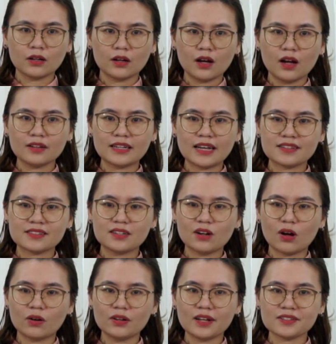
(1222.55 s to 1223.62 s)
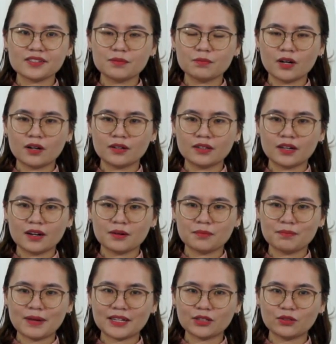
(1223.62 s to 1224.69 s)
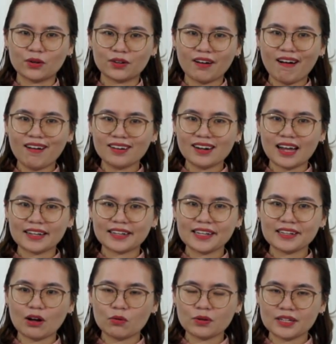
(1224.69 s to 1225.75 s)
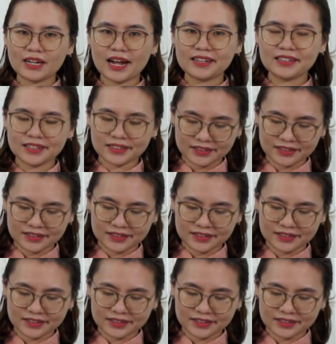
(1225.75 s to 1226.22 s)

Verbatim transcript: À, dạ xin lỗi à, xin mời uh, ban kỹ thuật ấn lại cái câu Kinh Thánh À.